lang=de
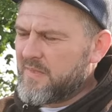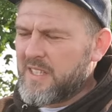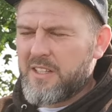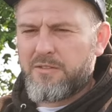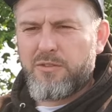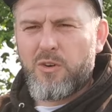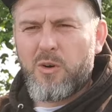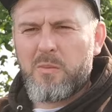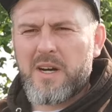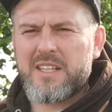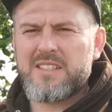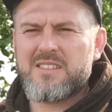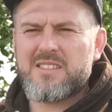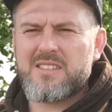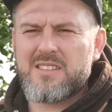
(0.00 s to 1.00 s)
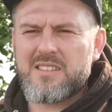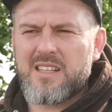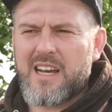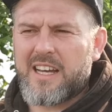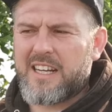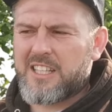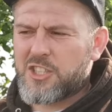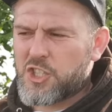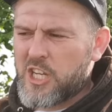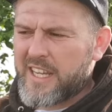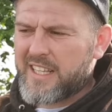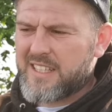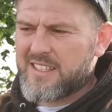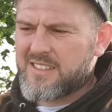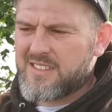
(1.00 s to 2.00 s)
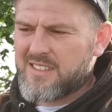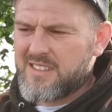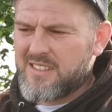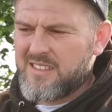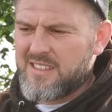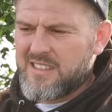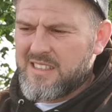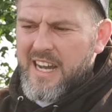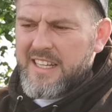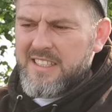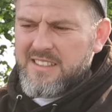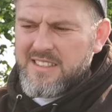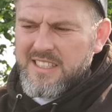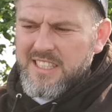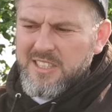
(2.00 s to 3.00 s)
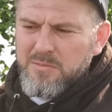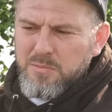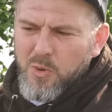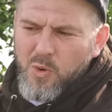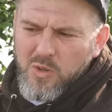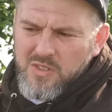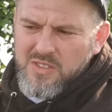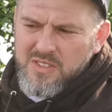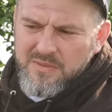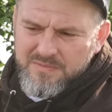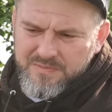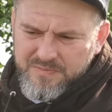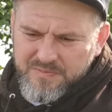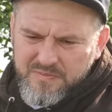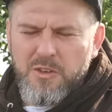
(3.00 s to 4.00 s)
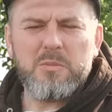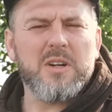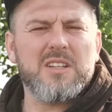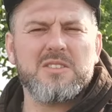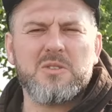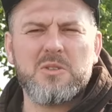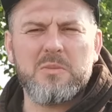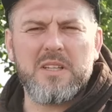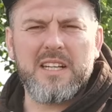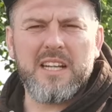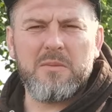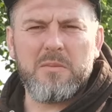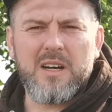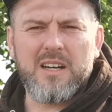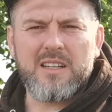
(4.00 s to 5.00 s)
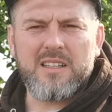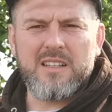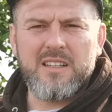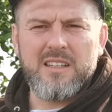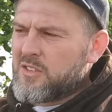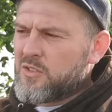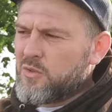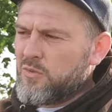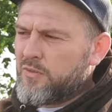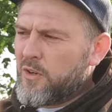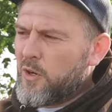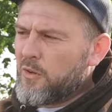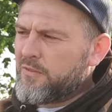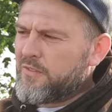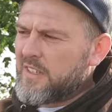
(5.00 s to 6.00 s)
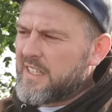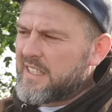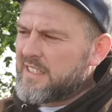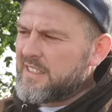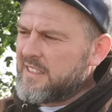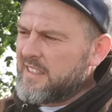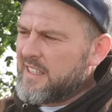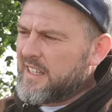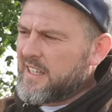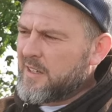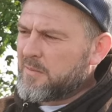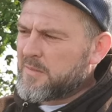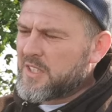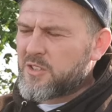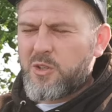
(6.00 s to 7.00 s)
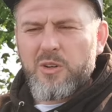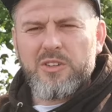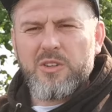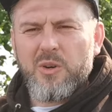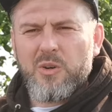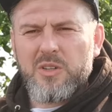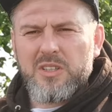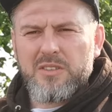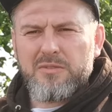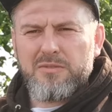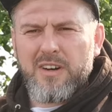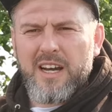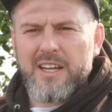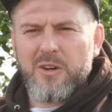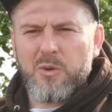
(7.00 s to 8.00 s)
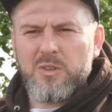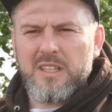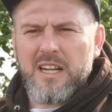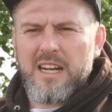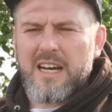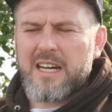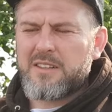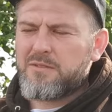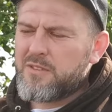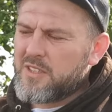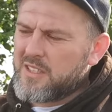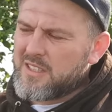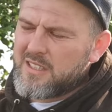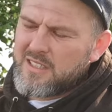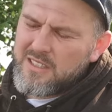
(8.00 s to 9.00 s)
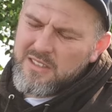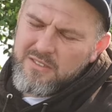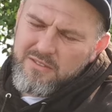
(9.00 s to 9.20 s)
in Form eines, einer Checkliste, eines E-Books, wie man das auch immer nennen mag, zu veröffentlichen. Ähm, das könnt ihr euch frei runterladen. Wir